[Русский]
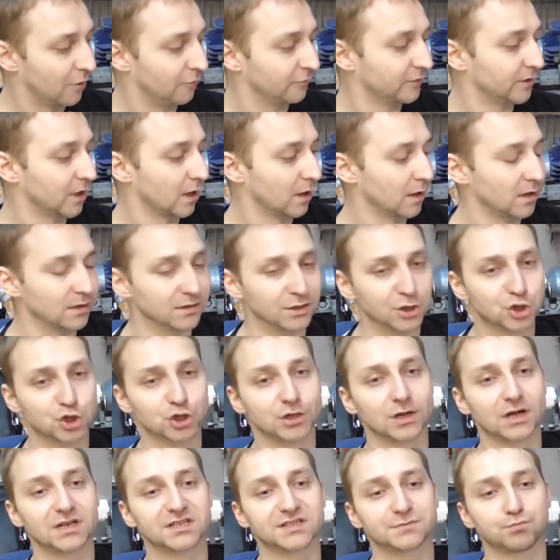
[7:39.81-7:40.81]
а во-вторых,
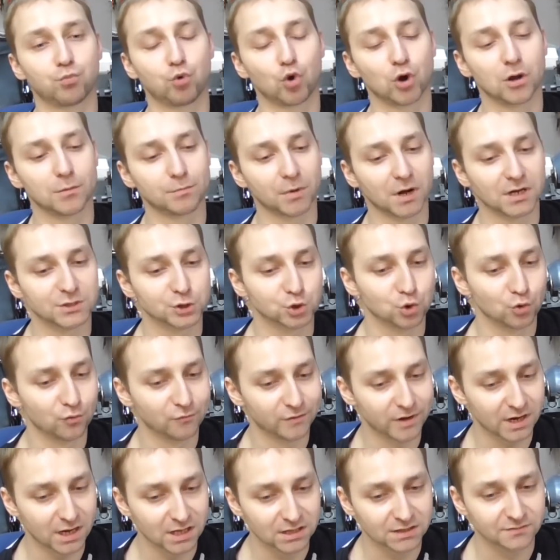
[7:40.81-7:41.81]
начинать с более
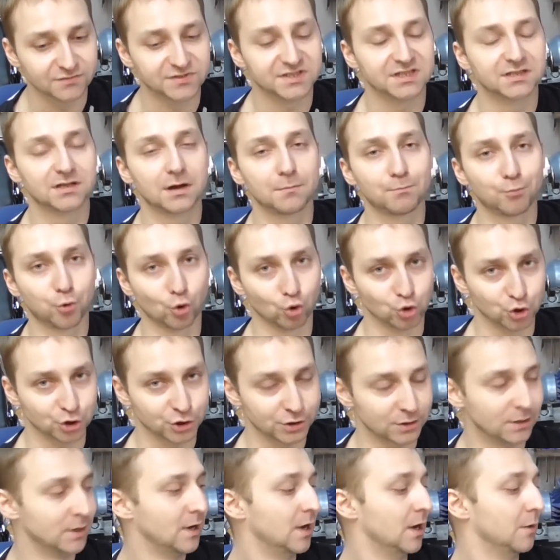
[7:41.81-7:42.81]
простого варианта всегда
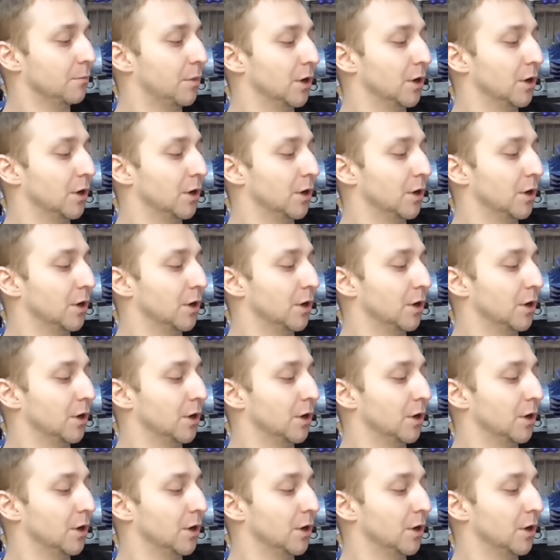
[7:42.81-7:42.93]
проще.